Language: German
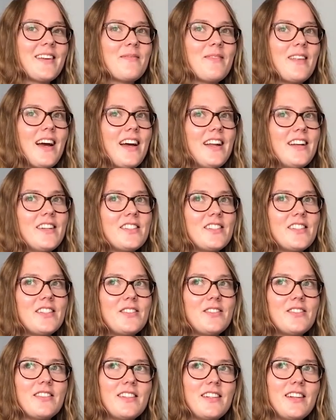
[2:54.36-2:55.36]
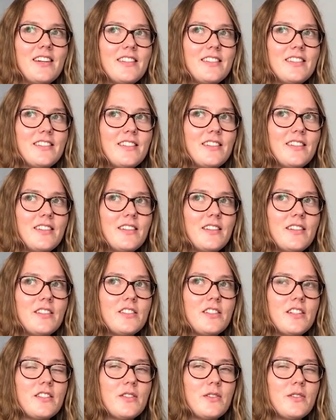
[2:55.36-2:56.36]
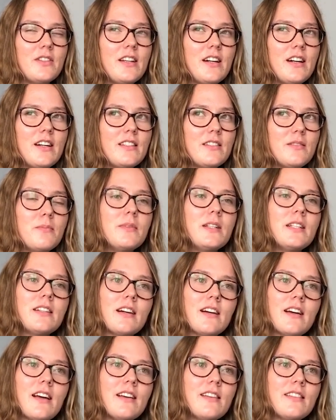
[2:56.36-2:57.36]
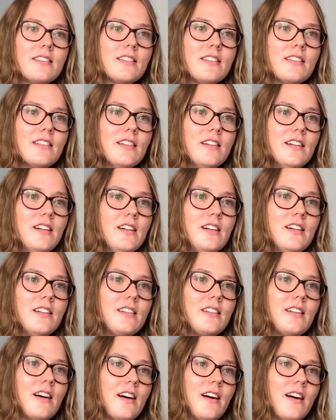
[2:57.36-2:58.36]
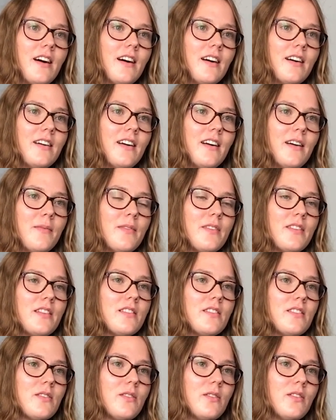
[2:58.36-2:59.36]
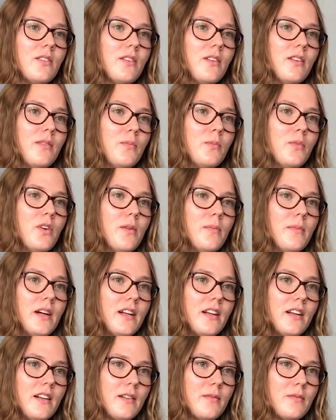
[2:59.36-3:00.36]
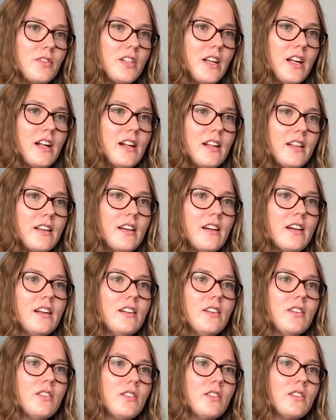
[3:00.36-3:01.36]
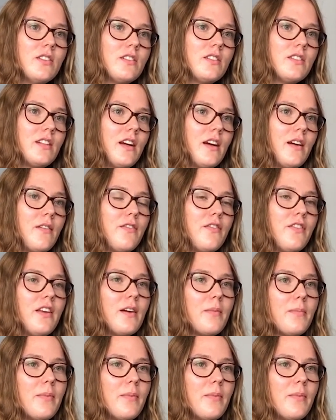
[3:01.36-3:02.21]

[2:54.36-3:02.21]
gibt eine äh, Station, die heißt Mittagessen. Da ähm, sind so Murmeln in einem Schälchen und äh, vier